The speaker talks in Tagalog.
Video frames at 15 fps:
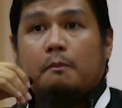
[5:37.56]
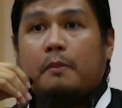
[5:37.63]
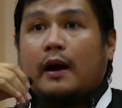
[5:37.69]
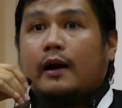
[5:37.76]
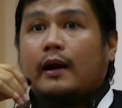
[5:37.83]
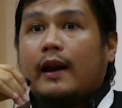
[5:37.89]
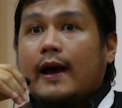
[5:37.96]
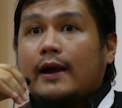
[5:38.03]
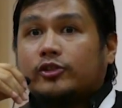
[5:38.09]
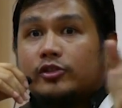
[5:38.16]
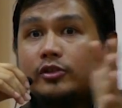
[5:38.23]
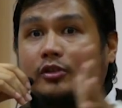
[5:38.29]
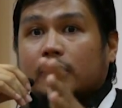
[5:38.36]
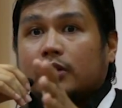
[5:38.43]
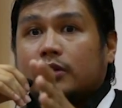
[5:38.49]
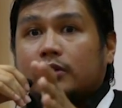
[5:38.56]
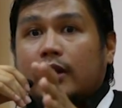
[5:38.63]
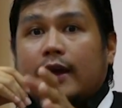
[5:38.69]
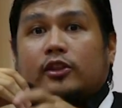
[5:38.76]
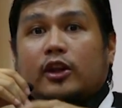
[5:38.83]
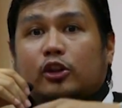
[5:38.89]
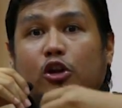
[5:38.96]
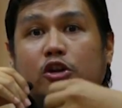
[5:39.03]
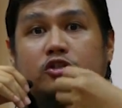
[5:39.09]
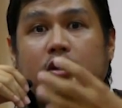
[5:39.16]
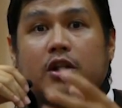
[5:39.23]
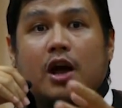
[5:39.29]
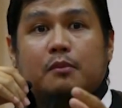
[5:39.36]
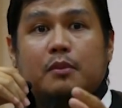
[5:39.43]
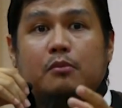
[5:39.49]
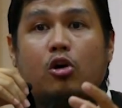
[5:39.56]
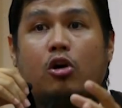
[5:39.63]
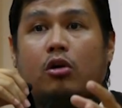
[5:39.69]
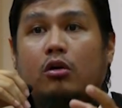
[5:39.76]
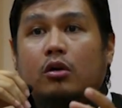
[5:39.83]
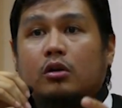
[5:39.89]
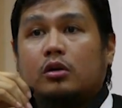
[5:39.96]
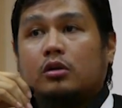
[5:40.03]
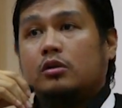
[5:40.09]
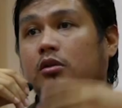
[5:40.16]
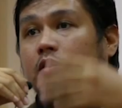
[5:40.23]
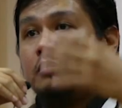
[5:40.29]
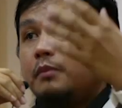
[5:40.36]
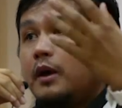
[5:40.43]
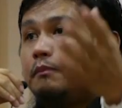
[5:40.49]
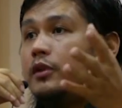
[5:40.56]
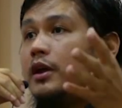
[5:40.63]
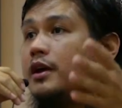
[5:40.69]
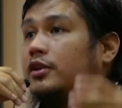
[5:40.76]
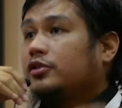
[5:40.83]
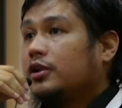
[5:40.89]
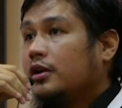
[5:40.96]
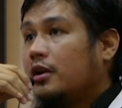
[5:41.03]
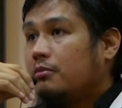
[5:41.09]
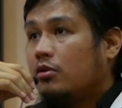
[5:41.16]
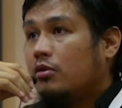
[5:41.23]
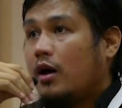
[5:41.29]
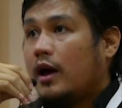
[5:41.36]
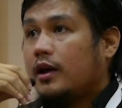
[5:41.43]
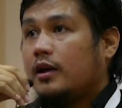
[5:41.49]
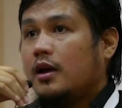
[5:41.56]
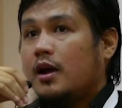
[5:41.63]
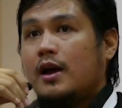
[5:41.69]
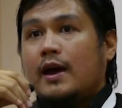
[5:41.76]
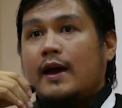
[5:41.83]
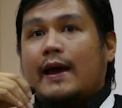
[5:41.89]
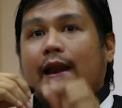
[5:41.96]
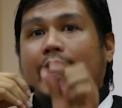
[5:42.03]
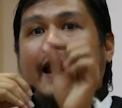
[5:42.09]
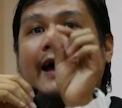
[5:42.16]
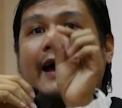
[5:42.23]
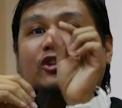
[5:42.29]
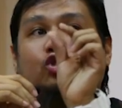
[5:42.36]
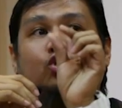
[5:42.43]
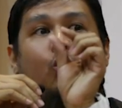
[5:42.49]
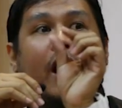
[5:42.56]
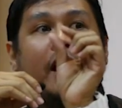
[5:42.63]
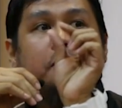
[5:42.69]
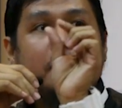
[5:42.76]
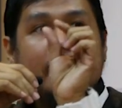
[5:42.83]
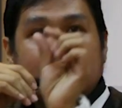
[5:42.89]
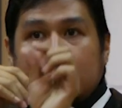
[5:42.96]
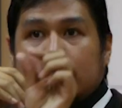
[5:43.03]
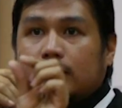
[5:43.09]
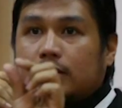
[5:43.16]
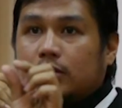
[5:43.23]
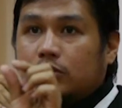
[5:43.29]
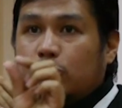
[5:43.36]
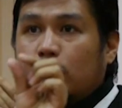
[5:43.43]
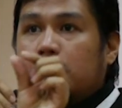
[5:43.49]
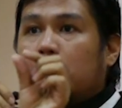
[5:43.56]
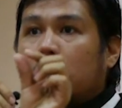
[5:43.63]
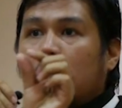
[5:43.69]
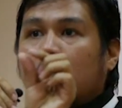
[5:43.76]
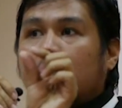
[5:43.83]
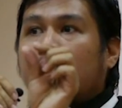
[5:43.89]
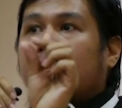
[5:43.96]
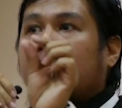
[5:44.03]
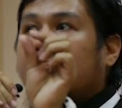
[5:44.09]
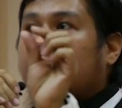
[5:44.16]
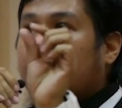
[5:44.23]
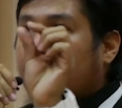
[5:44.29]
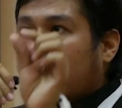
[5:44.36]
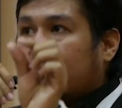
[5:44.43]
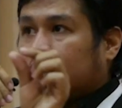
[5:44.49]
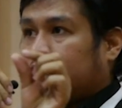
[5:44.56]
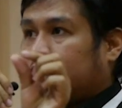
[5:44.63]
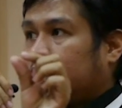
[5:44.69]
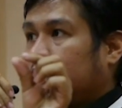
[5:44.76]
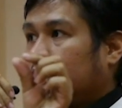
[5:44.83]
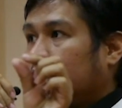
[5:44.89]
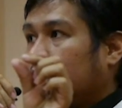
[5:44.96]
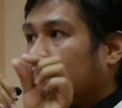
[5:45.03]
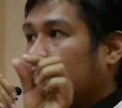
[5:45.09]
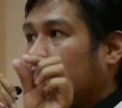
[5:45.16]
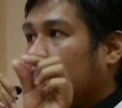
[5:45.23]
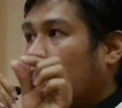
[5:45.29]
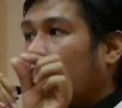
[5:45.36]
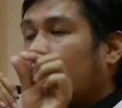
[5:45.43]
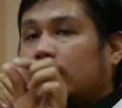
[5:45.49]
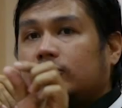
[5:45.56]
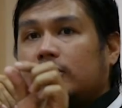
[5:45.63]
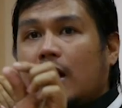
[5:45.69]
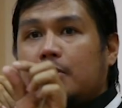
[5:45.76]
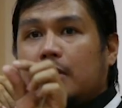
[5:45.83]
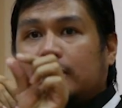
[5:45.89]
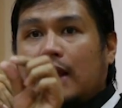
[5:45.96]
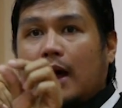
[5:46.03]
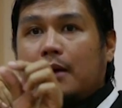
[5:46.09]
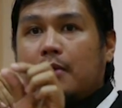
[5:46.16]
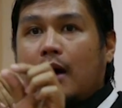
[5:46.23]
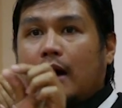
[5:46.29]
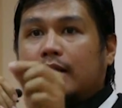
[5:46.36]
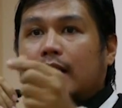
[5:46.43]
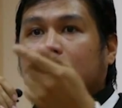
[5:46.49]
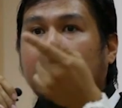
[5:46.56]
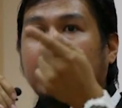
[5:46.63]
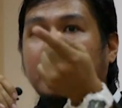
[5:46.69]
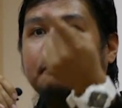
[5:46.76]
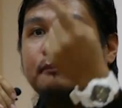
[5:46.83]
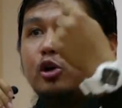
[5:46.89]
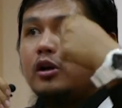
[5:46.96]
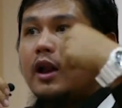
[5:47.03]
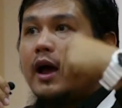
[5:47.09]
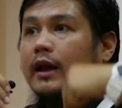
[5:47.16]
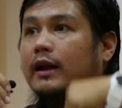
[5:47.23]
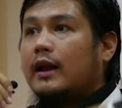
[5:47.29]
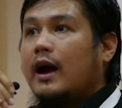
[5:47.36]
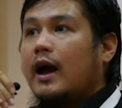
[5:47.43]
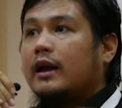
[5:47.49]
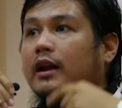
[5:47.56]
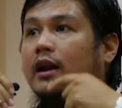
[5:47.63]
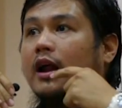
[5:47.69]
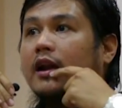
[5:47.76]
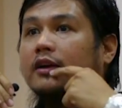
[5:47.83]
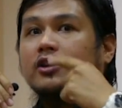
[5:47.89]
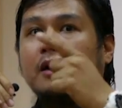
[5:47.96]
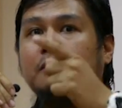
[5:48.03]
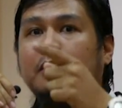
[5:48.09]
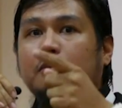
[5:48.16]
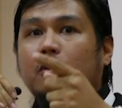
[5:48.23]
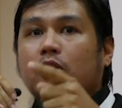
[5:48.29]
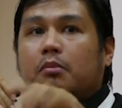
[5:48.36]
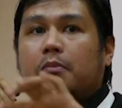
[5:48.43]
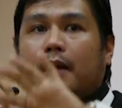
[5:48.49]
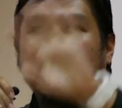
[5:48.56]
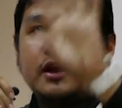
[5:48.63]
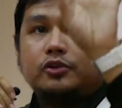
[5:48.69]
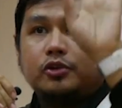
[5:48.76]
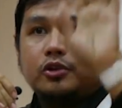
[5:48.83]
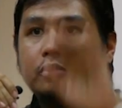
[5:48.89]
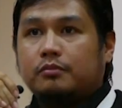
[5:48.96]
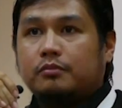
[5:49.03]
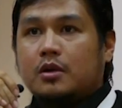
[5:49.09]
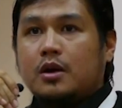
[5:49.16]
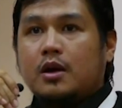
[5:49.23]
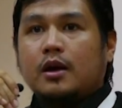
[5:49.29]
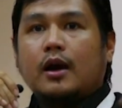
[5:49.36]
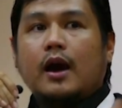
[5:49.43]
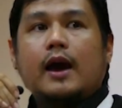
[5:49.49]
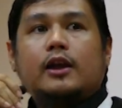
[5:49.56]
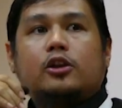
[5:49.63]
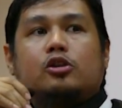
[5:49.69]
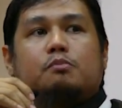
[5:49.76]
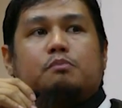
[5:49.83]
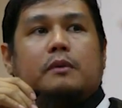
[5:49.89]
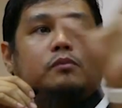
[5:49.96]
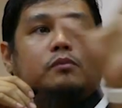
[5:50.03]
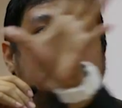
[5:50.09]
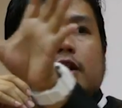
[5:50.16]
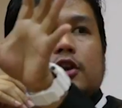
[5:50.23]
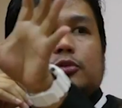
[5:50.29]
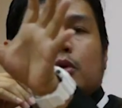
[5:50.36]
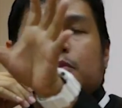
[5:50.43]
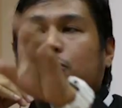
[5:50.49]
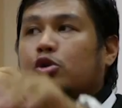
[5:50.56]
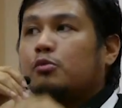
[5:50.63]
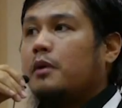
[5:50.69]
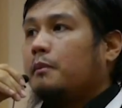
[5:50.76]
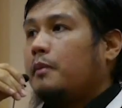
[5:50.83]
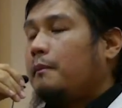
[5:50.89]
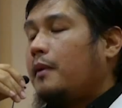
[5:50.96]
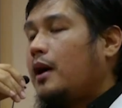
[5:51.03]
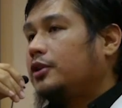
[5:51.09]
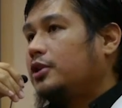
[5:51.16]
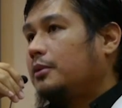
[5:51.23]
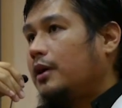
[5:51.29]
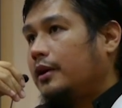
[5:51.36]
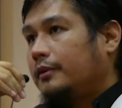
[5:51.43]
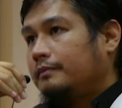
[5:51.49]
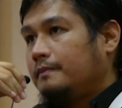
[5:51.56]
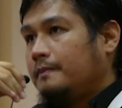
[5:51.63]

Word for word: Pag last, at ito yung sinabi mo, 50 years ka na buhay, Last one minute, doon mo lang na-realize ang Islam at tama. Natanggap mo yung la ilaha illallah na sabi mo, para iso yun. Kahit yung 50 years mo, puro pagpapakasama.